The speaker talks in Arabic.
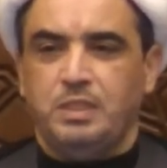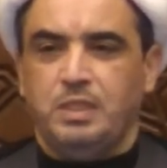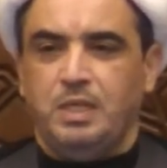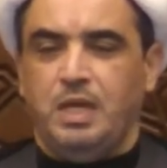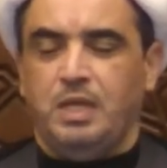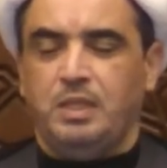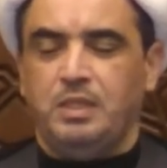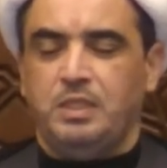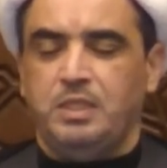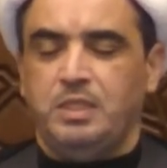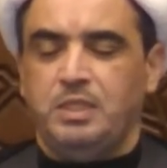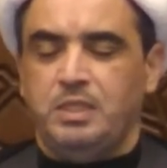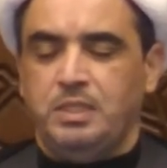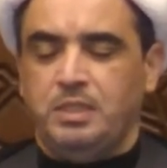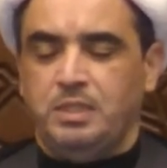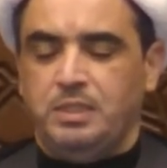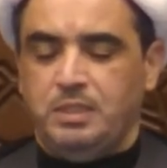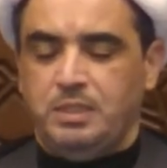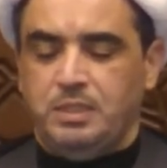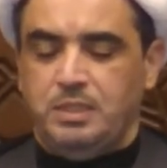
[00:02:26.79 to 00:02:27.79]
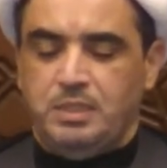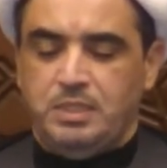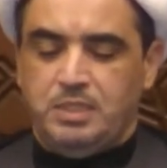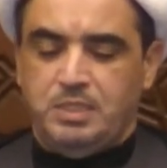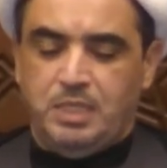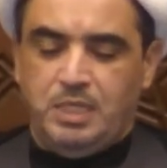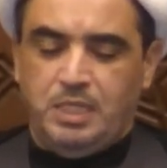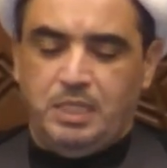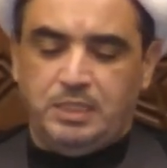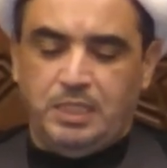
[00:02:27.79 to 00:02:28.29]
هذه
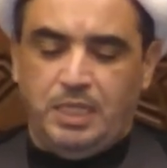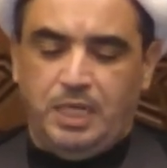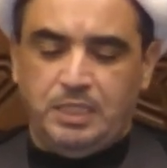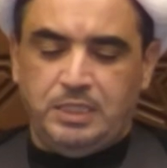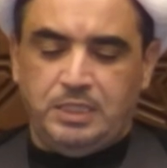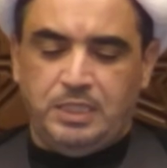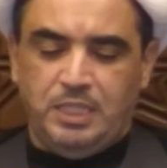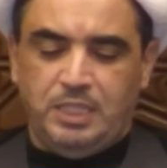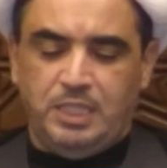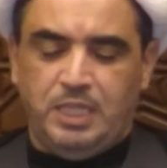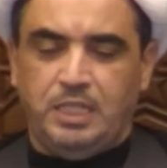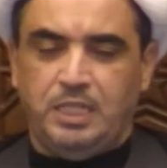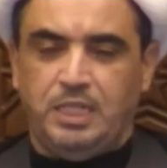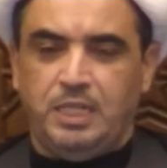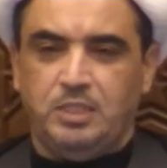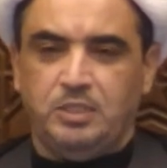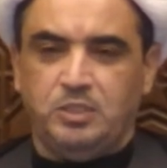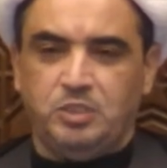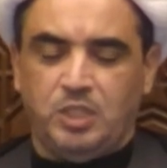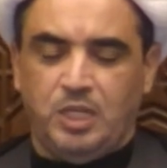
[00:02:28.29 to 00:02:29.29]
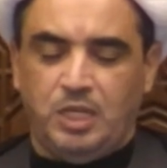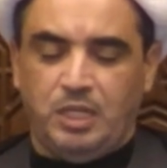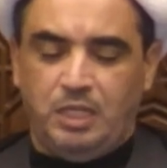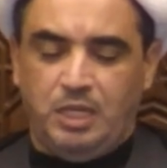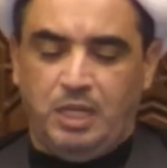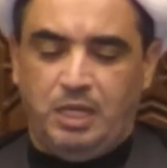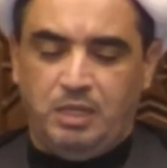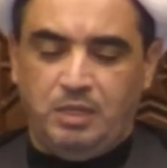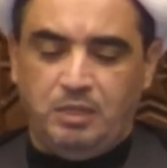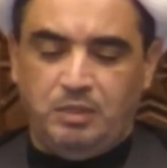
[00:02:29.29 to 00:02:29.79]
سنتحدث عنها ان شاء
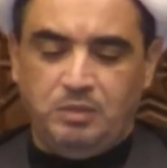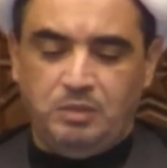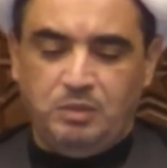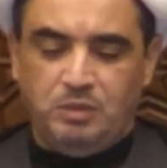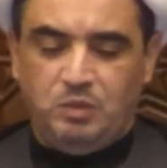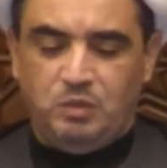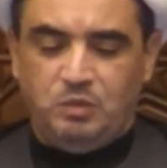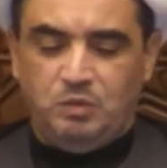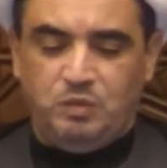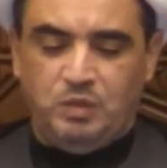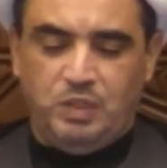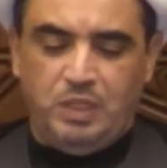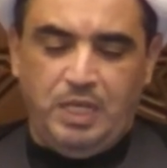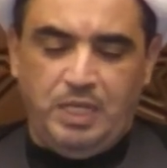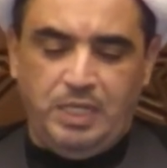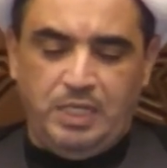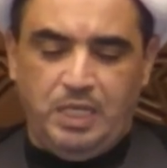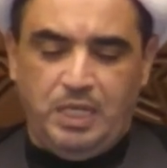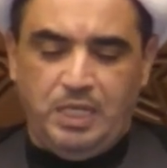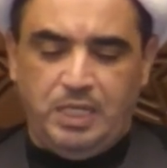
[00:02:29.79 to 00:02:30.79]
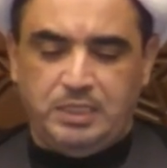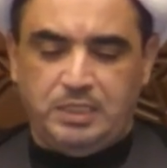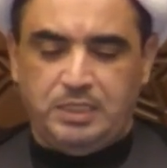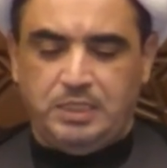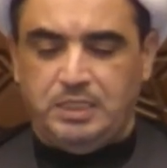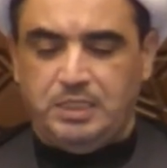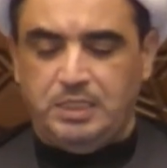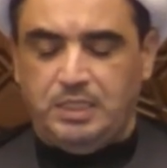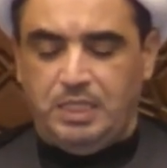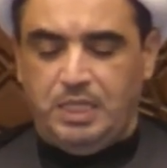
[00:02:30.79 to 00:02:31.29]
الله في ليله
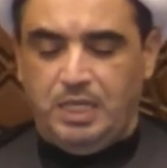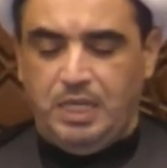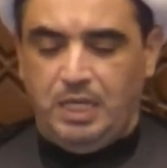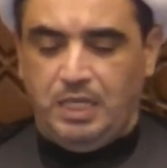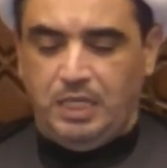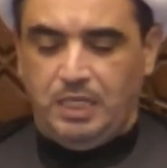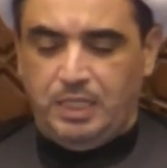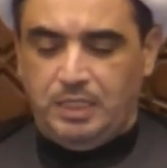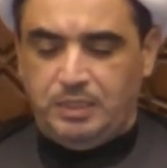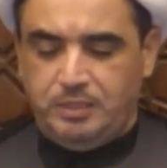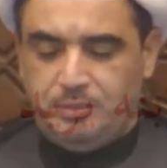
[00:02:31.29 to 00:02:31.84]
الغد